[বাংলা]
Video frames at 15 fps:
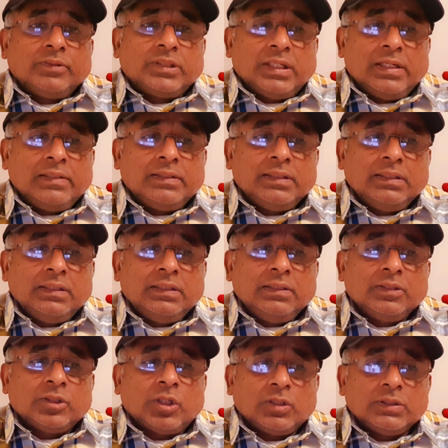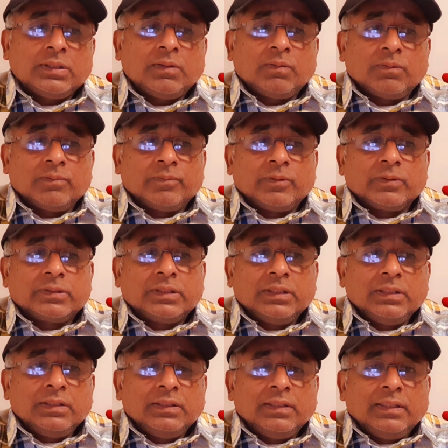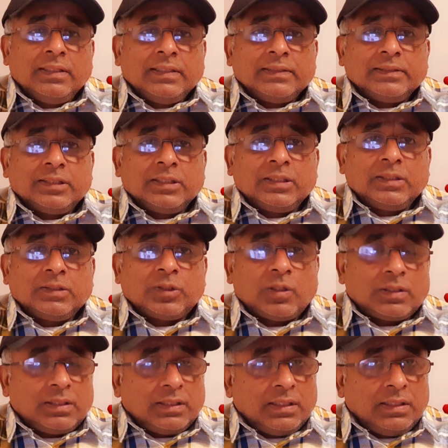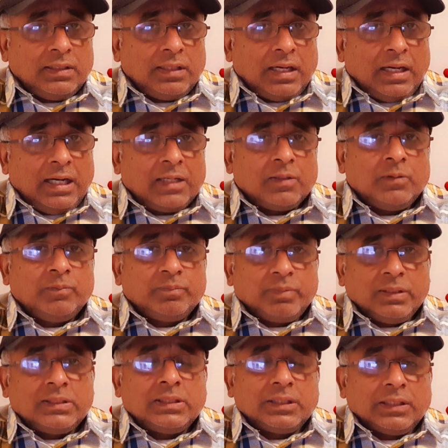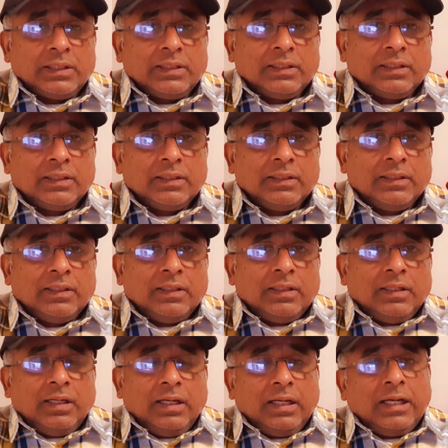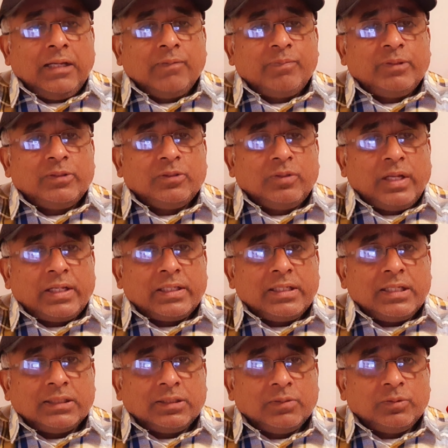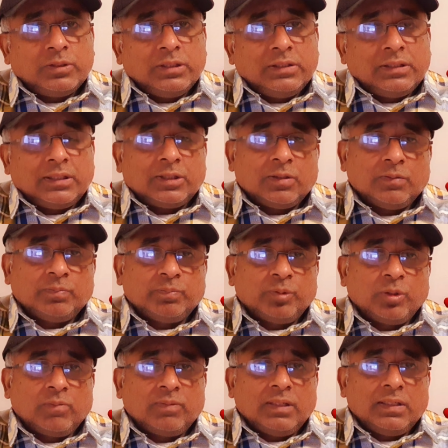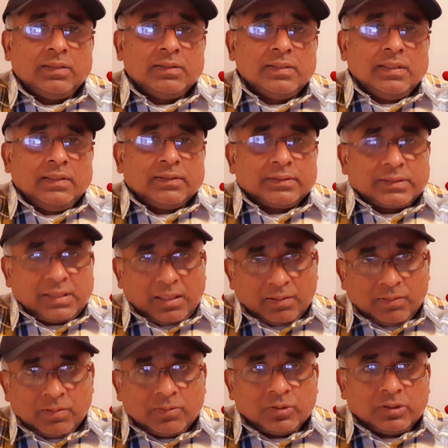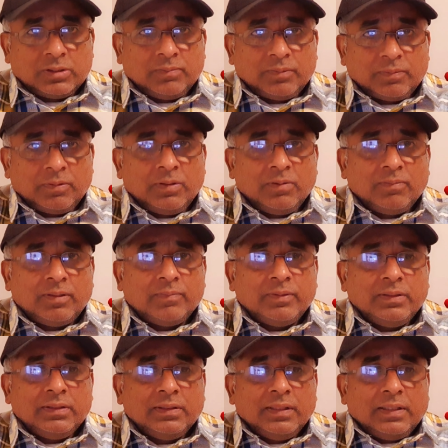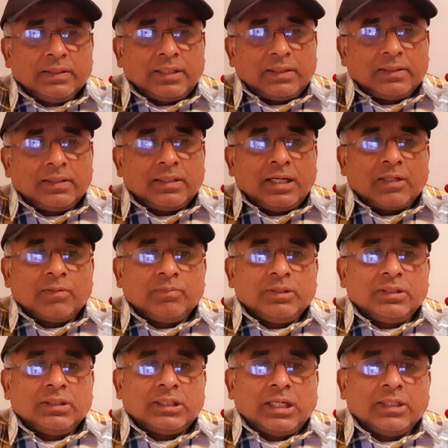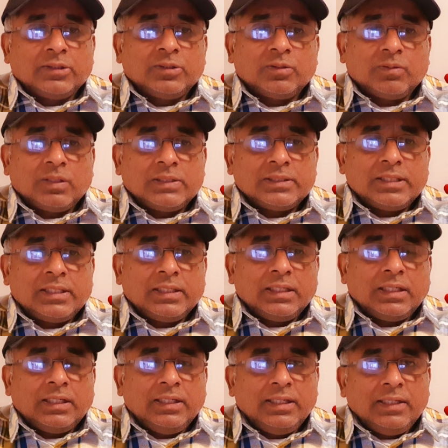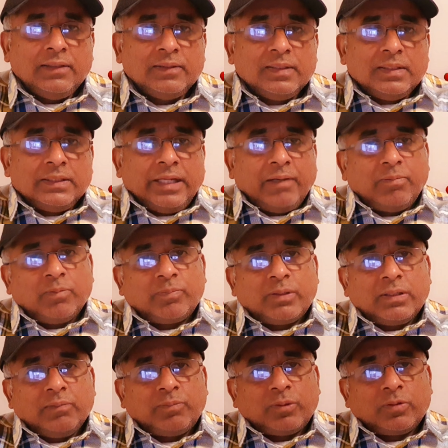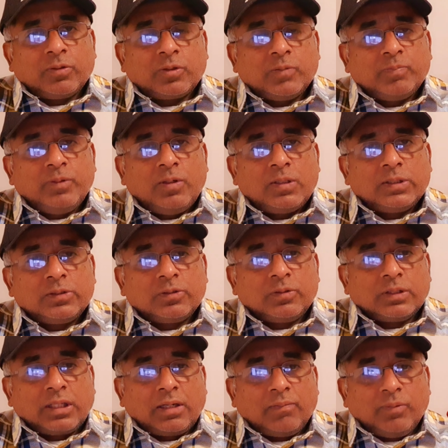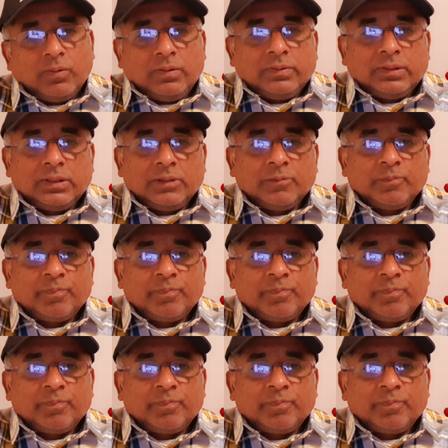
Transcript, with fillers: চ্যারিটি সংস্থাগুলো বলছে যে সরকারের আরও বেশি হেল্পের জন্য এগিয়ে আসা উচিত যেসব পরিবার স্ট্রাগল করছে বিভিন্নভাবে তাদেরকে আরও বেশি সাহায্য করা যায় না কিনা এ ব্যাপারে পদক্ষেপ নেওয়ার জন্য তারা বলেছে